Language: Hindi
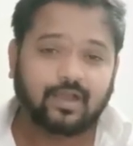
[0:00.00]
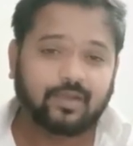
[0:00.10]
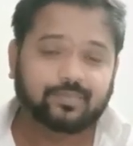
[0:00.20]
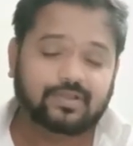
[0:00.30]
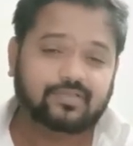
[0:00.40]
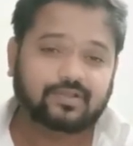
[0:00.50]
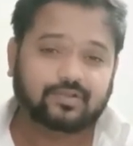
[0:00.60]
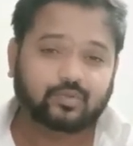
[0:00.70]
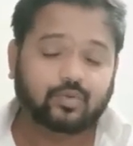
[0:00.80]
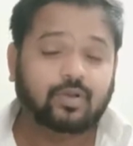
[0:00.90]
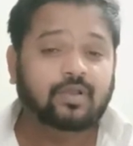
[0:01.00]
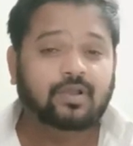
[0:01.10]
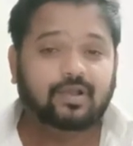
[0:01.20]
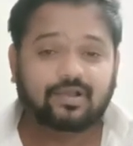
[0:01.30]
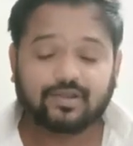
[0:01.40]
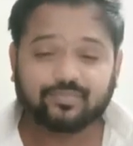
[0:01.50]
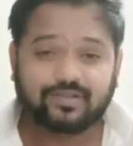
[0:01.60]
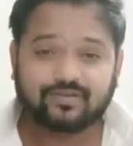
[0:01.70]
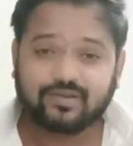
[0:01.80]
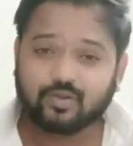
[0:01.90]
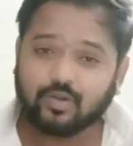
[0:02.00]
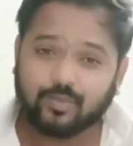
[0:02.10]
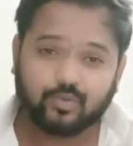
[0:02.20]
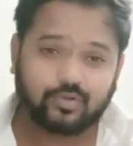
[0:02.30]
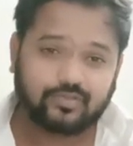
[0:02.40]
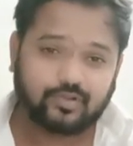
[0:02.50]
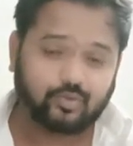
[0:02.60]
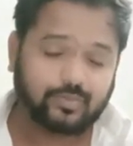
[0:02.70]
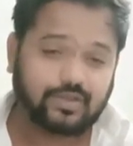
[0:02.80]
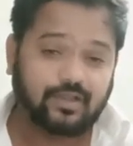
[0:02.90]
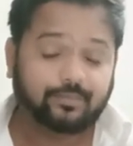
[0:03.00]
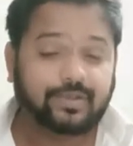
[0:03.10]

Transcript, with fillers: आप ले सकते हो अगर आप सैलराइड हो आपको डिस्काउंट मिलेगा